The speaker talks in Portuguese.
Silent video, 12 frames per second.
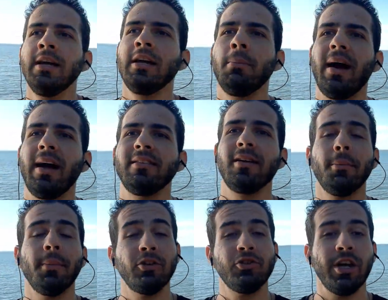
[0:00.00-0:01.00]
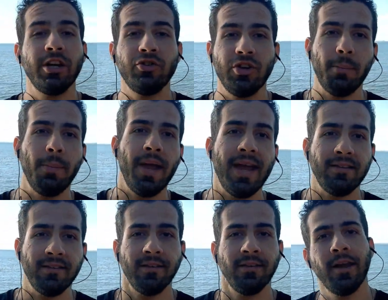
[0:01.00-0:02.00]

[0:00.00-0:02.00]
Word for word: que basicamente é diabetes,